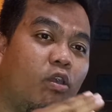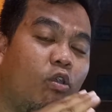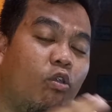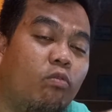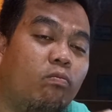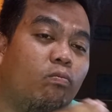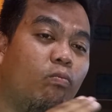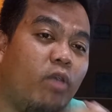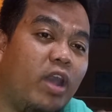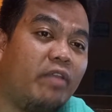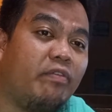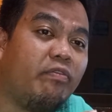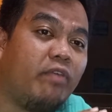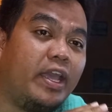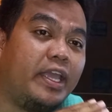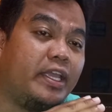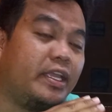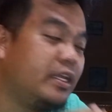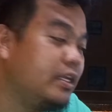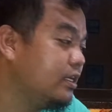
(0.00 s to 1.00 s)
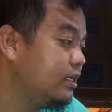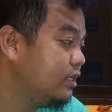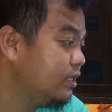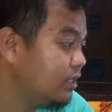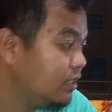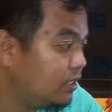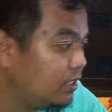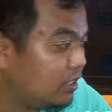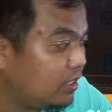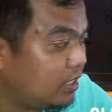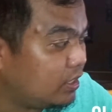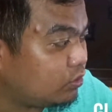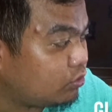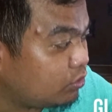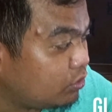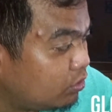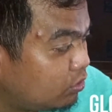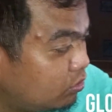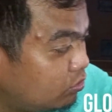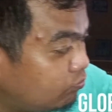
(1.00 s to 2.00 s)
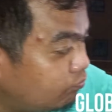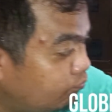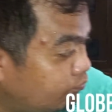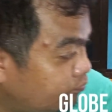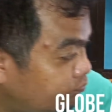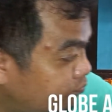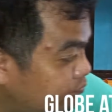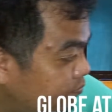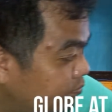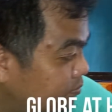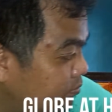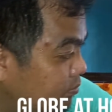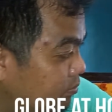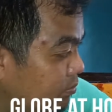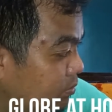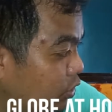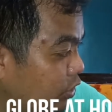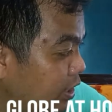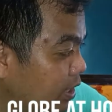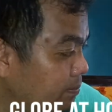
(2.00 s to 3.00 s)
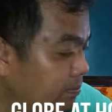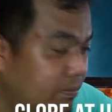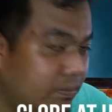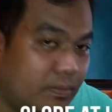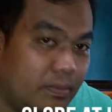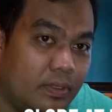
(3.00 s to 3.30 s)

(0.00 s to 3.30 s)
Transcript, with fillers: Home Wi-Fi. Ito yung modem.